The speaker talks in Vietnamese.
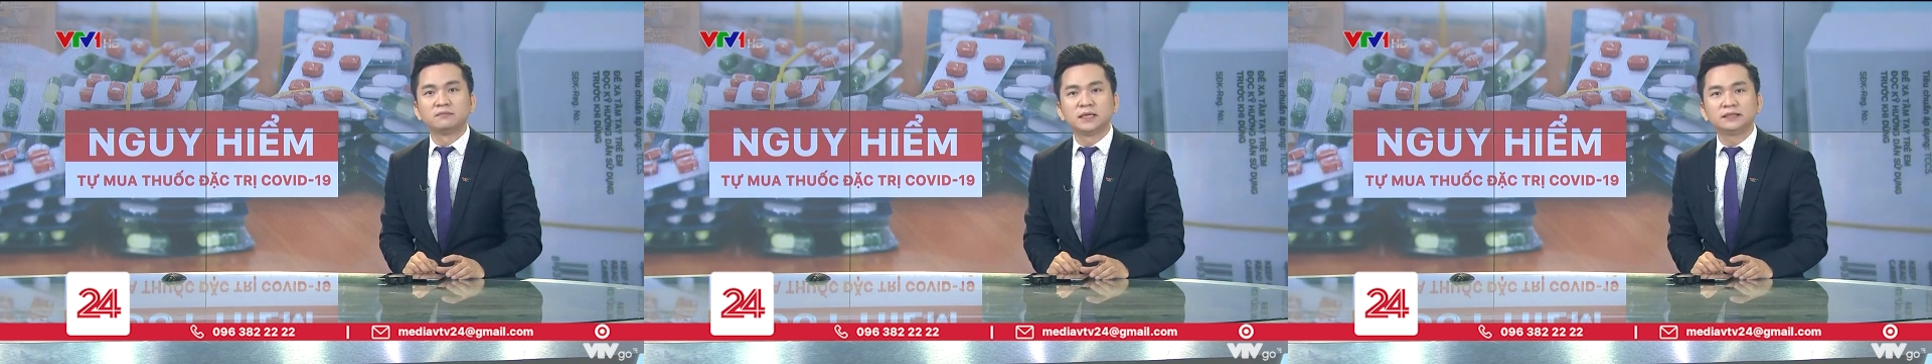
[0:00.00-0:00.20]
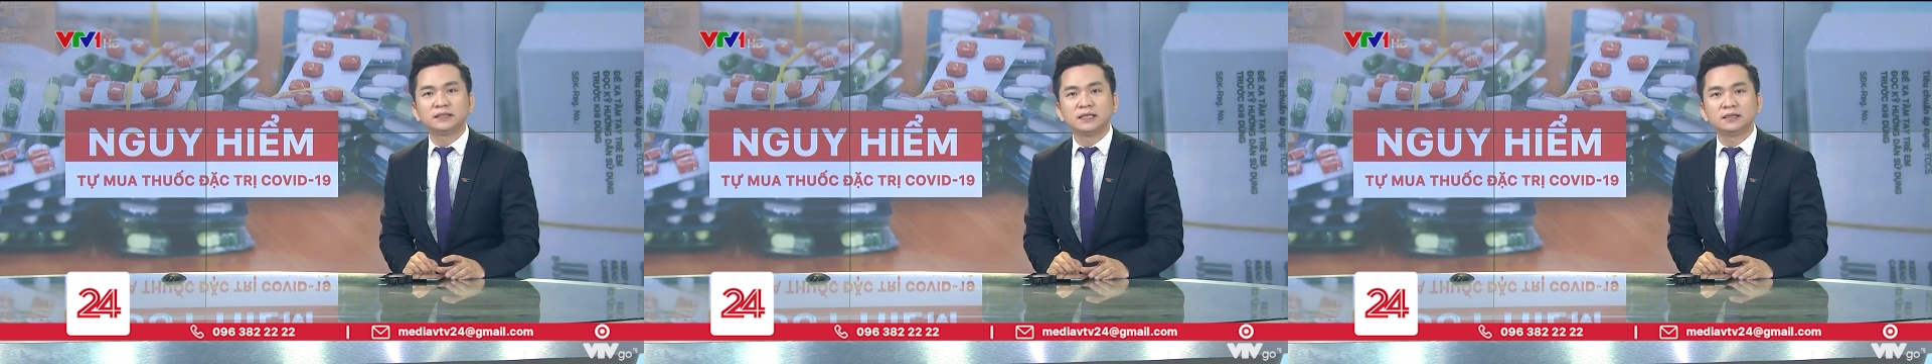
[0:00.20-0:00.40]

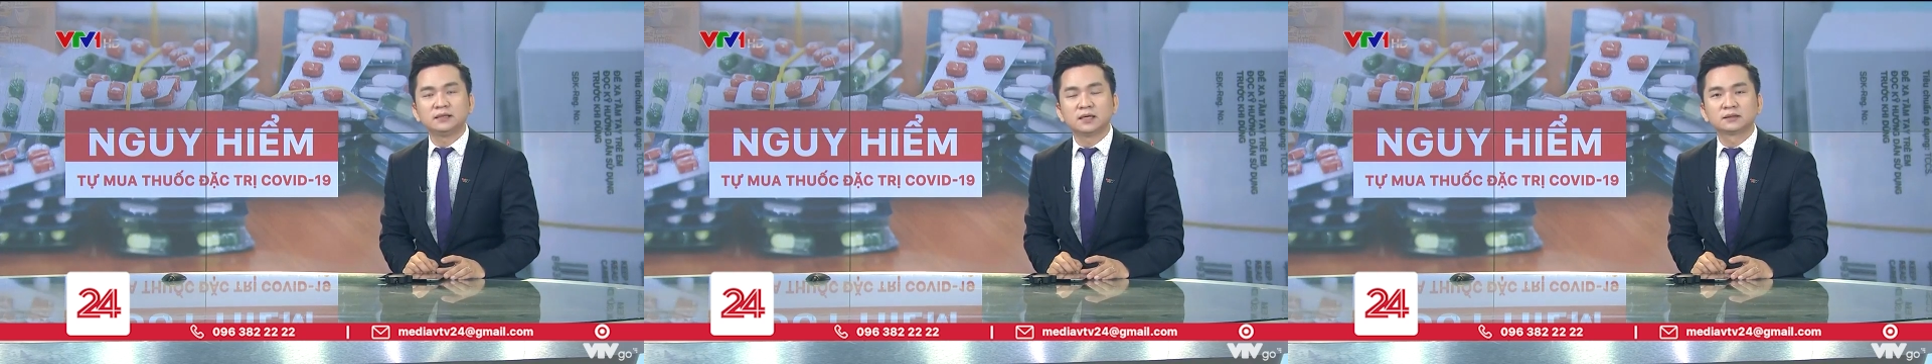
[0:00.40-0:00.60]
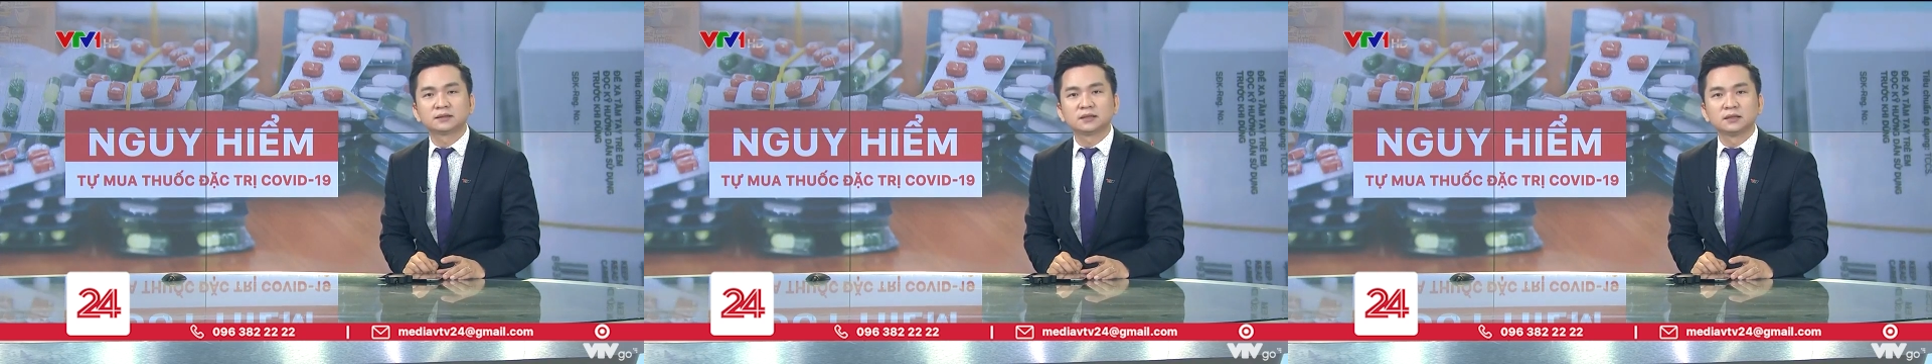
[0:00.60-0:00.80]
mới chỉ
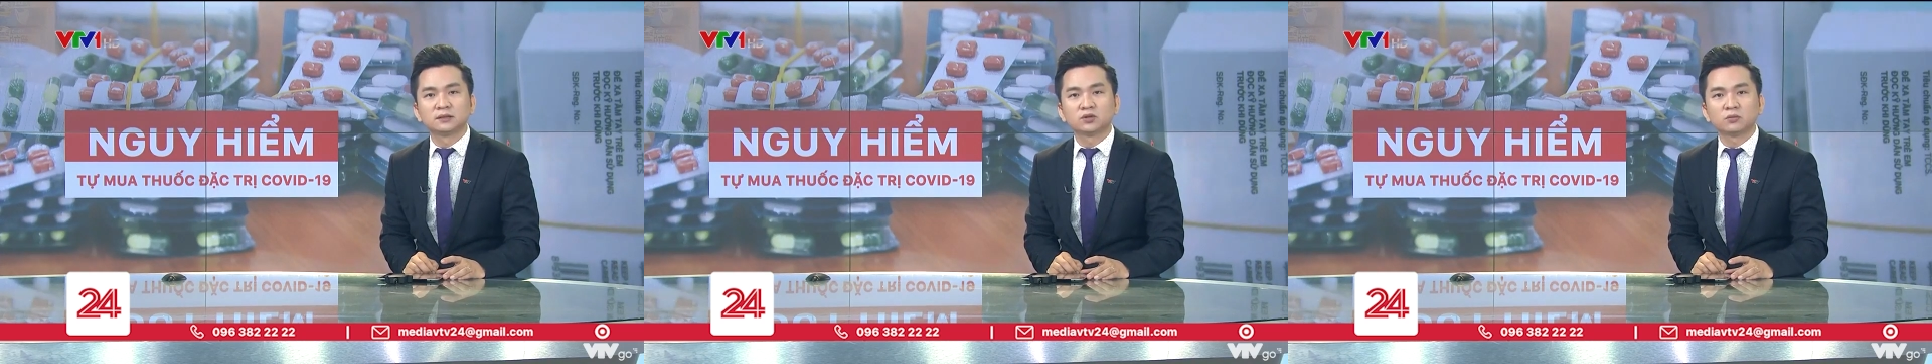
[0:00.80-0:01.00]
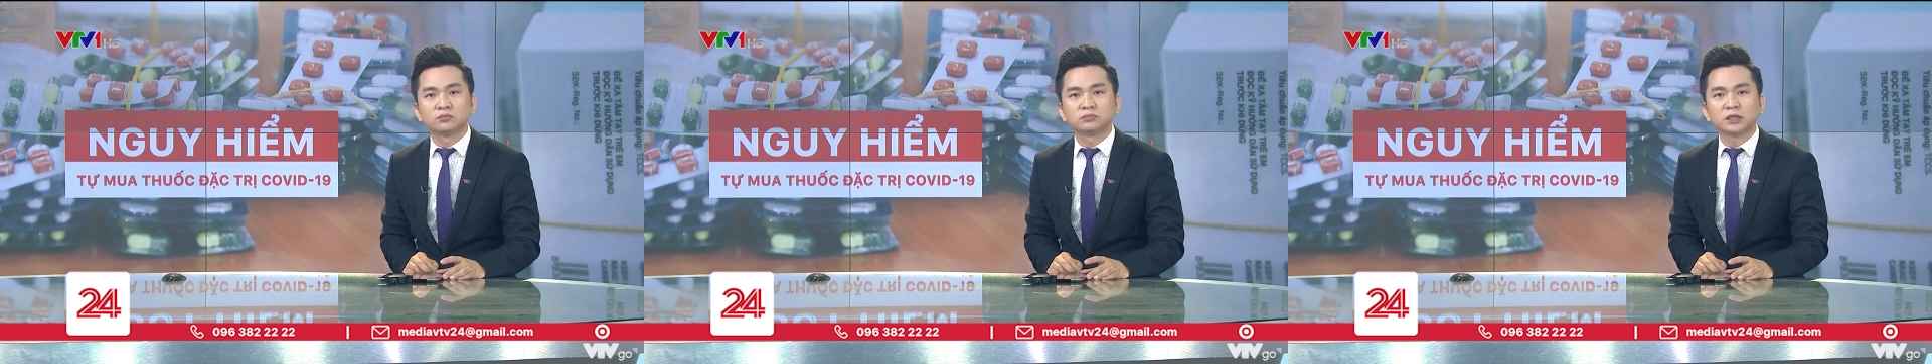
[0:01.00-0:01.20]
được
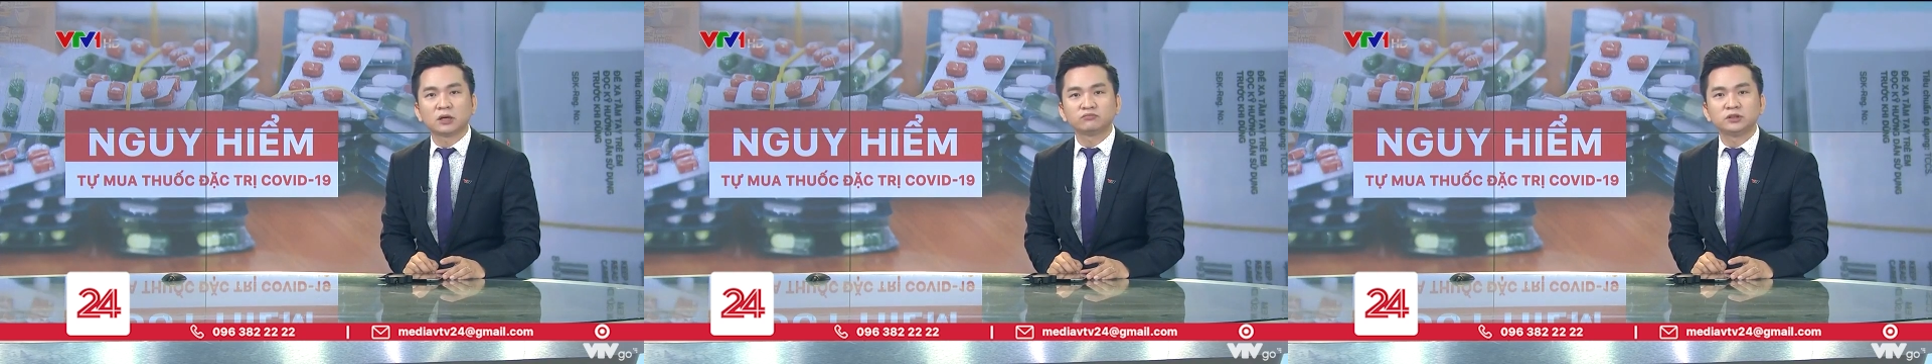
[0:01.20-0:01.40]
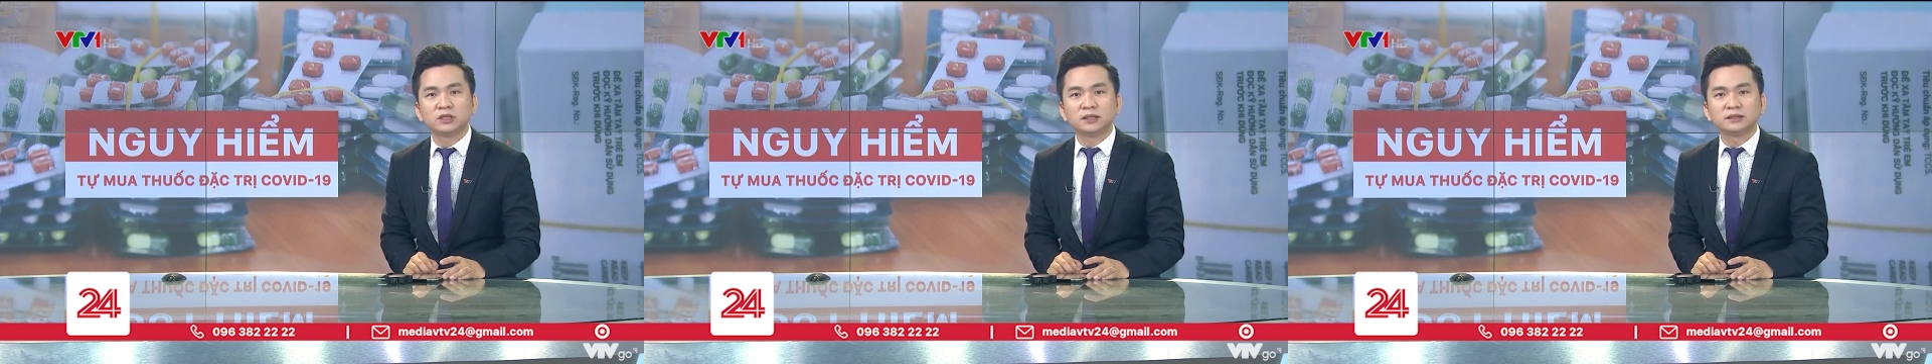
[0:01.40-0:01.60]
sử dụng
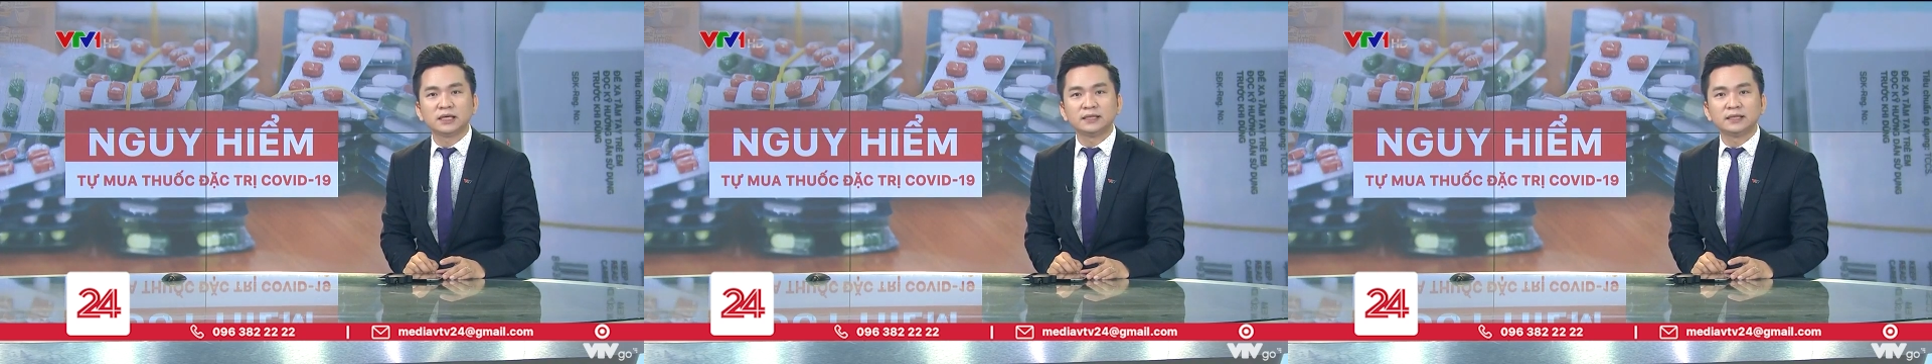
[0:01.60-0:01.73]
trong chương